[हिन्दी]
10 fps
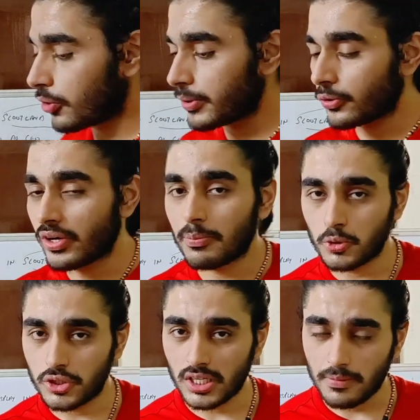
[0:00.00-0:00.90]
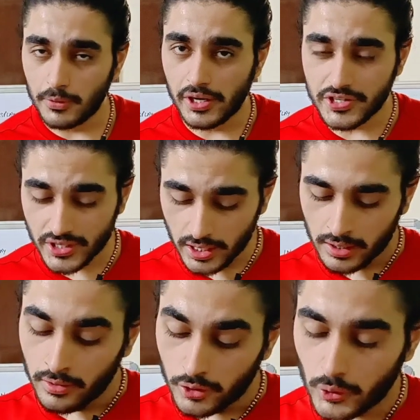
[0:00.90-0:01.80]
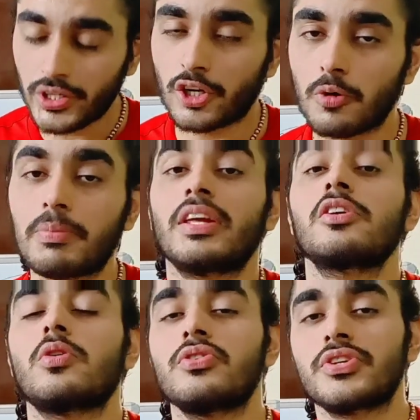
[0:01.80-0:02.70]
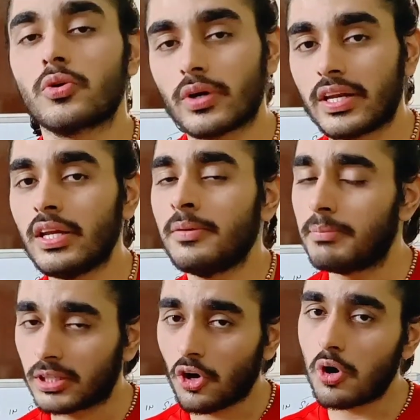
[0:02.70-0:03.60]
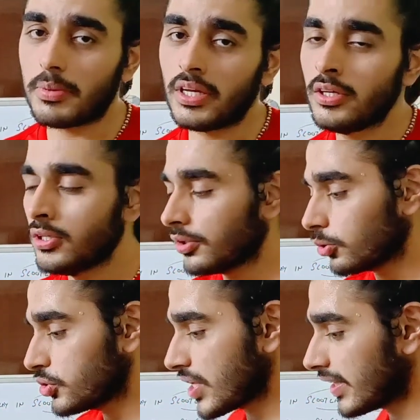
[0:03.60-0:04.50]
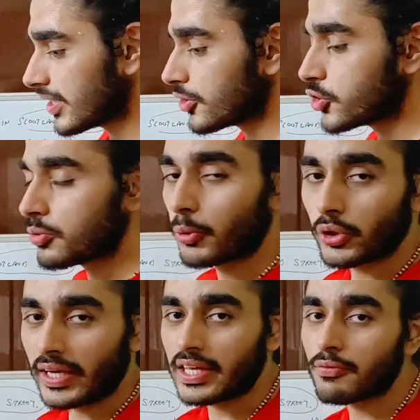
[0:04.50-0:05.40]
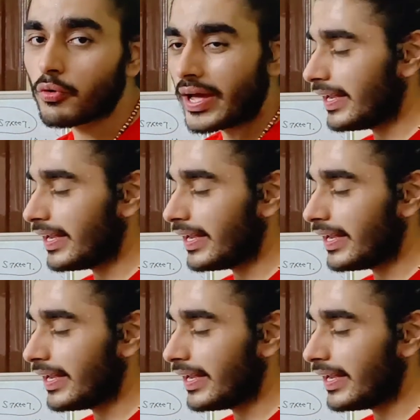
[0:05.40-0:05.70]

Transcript: रॉबिन हुड ने पूछा कम्युनिटी से ट्विटर के ऊपर कि कौन से को करें बताओ हमें तो ज़्यादातर जो वोट आई हैं वो